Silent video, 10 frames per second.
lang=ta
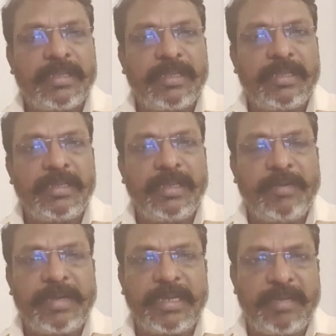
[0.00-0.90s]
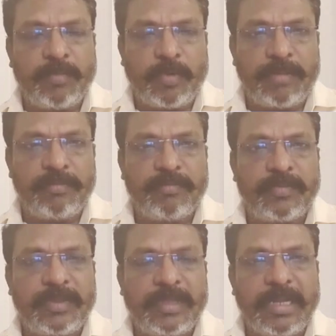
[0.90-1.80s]
நிறுவனங்களின் மூலம்
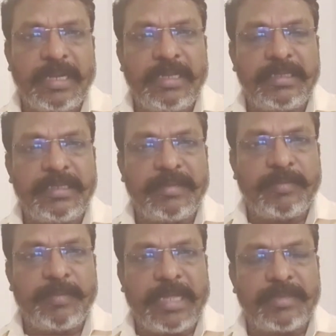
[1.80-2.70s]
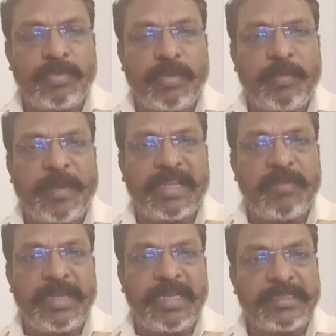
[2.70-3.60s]
எங்களுக்கு மாதந்தோறும் வழங்க
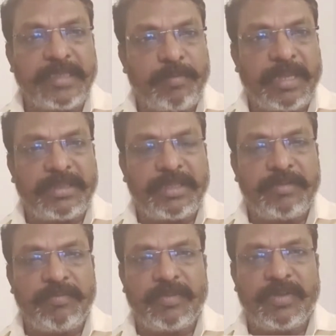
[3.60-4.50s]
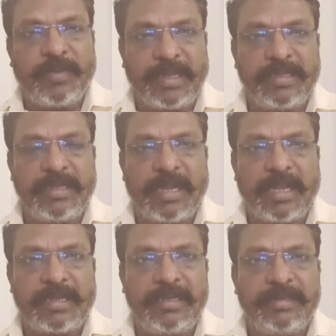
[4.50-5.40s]
வேண்டிய சம்பளத்தையும்
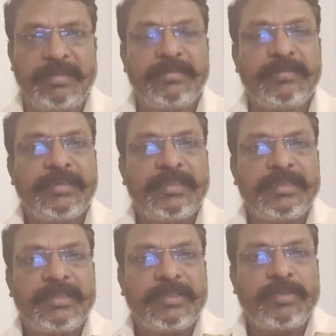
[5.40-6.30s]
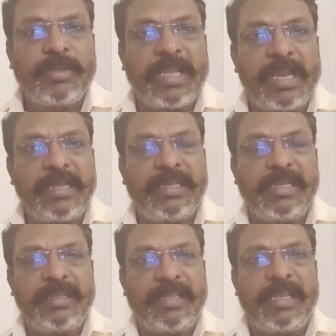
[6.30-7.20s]
வழங்குகிறார்கள் சொந்த நாட்டில்
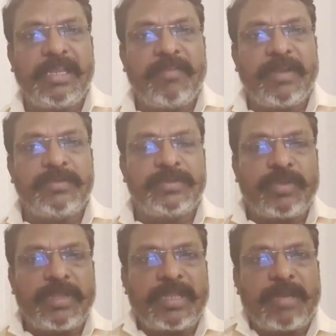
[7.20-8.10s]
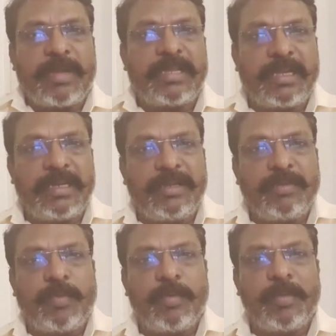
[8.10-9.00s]
இருந்தால் எவ்வளவு சுதந்திரமாக நாங்கள்
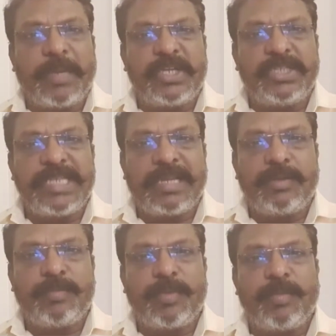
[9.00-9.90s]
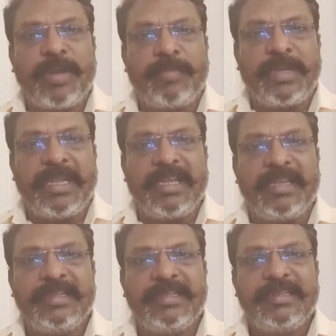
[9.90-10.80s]
இருப்போமோ மகிழ்ச்சியாக இருப்போமோ அப்படியே
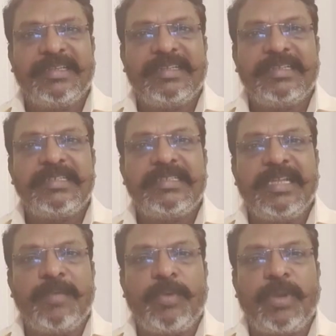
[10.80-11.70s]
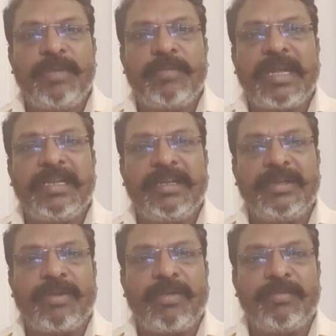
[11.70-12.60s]
சிங்கப்பூரிலும் நாங்கள்
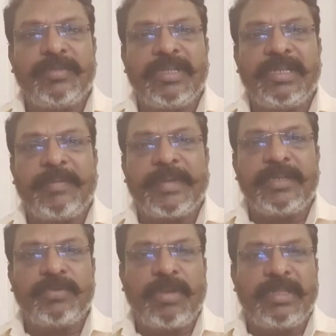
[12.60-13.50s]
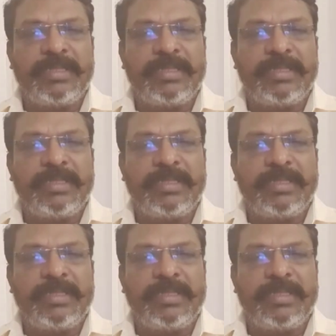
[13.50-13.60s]
இருக்கிறோம் என்று அவர்கள் சொன்னது